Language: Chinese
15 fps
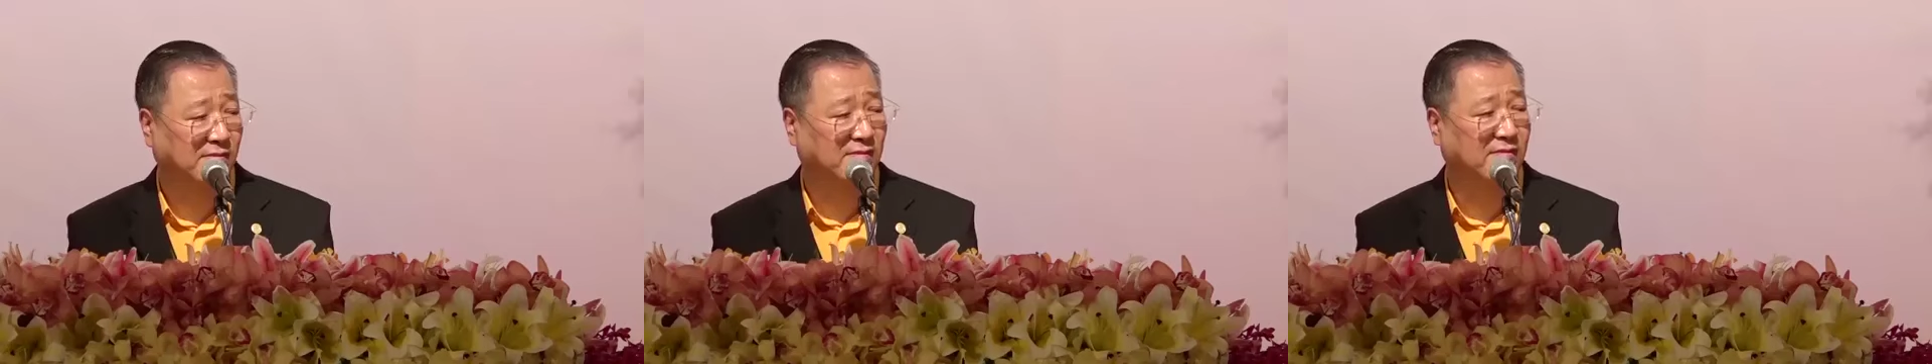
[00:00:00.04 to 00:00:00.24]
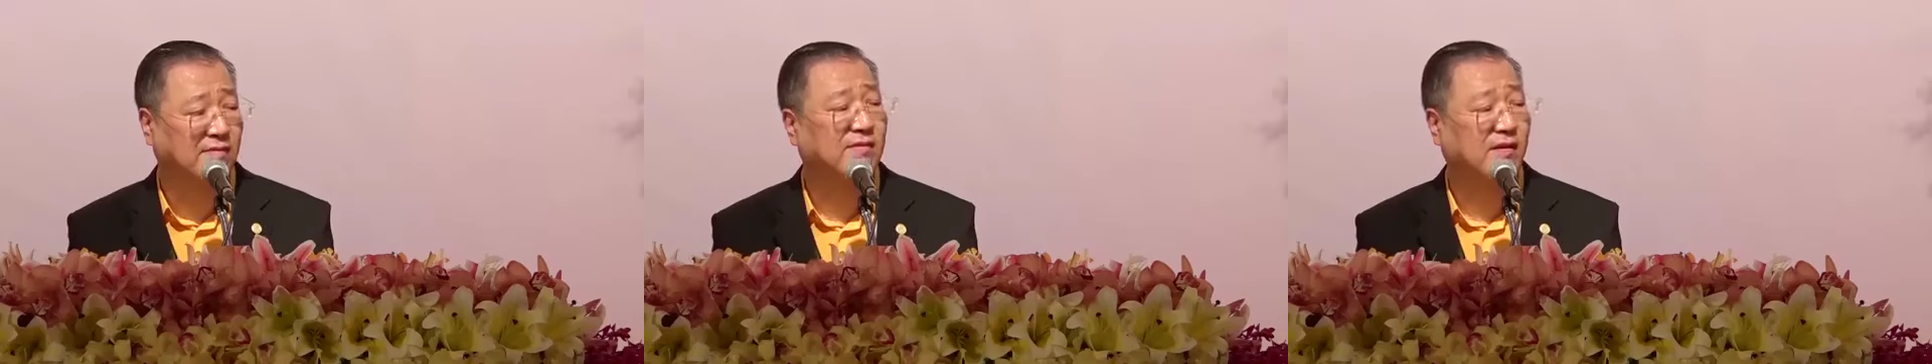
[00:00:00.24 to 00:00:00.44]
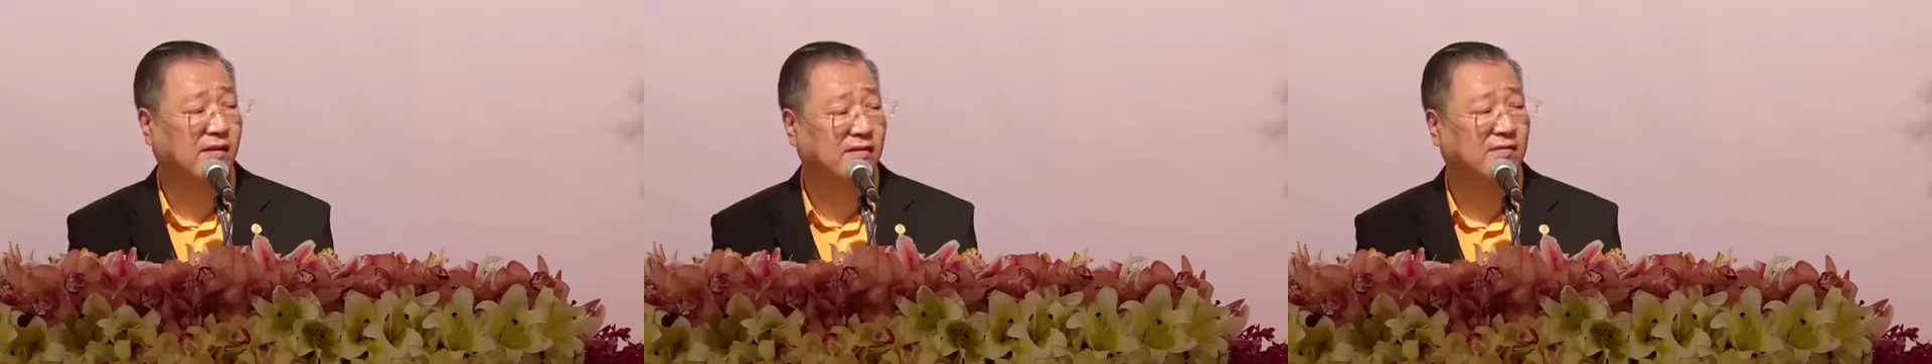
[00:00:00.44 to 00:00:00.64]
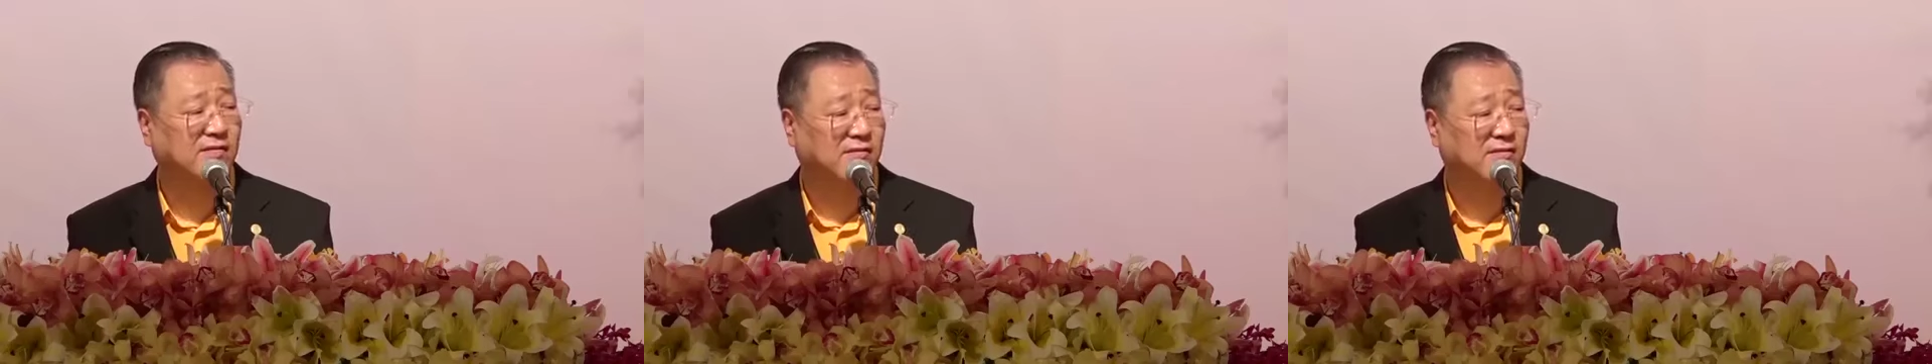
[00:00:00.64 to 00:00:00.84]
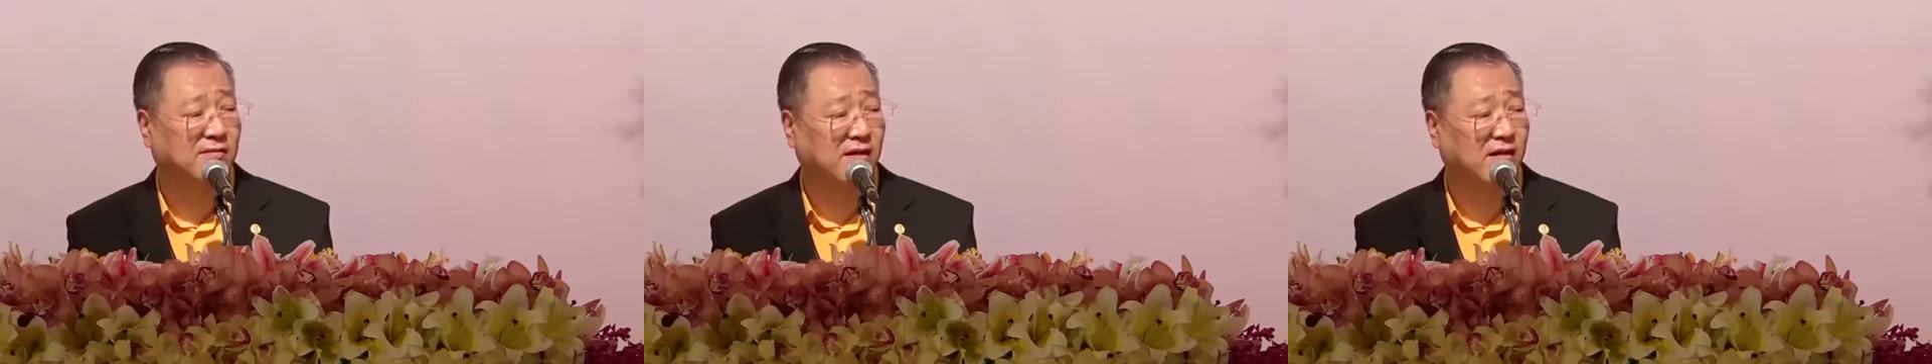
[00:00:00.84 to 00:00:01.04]
啊！
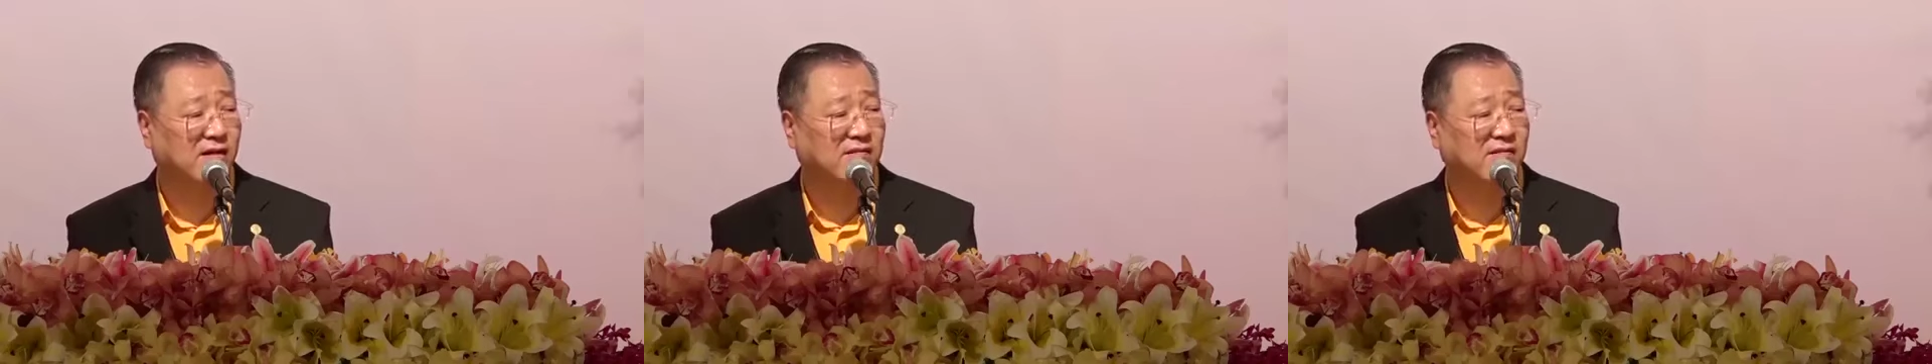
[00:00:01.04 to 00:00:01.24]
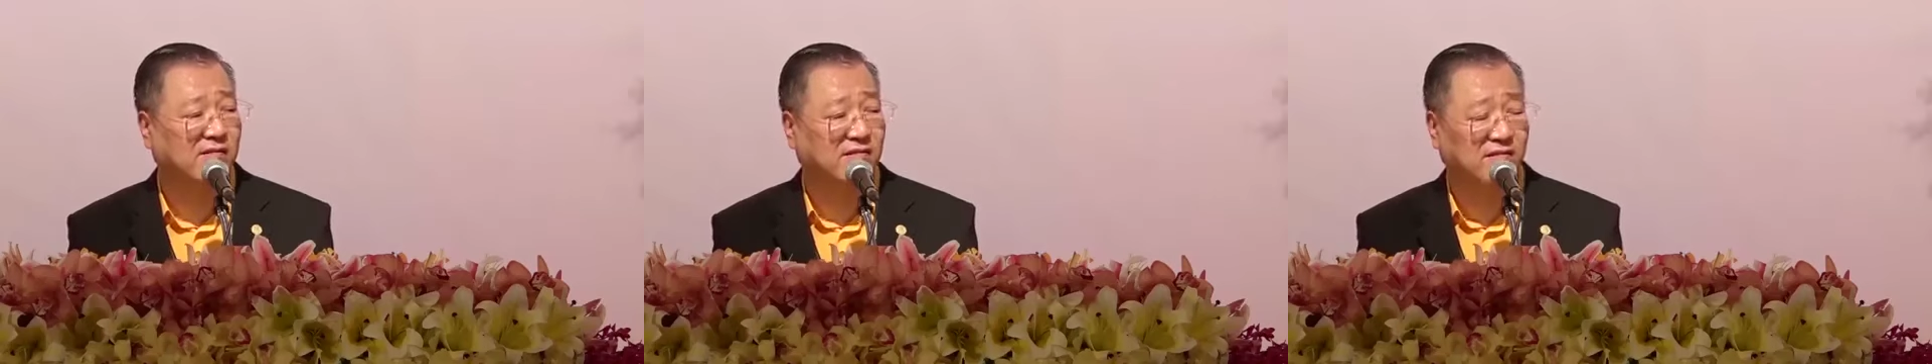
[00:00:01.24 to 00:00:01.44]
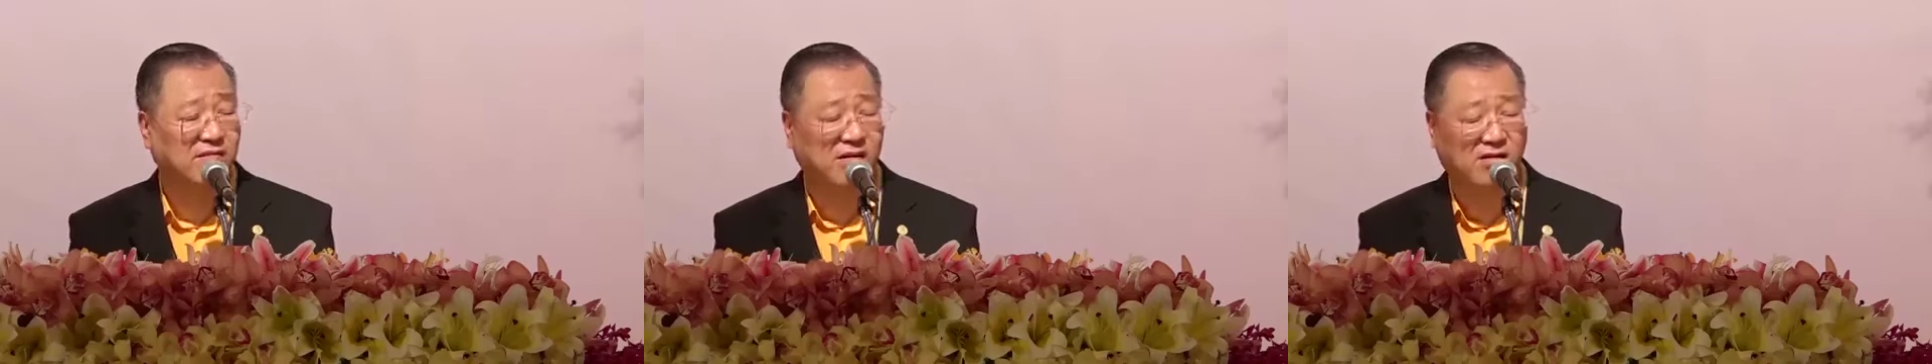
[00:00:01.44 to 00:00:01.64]
台长，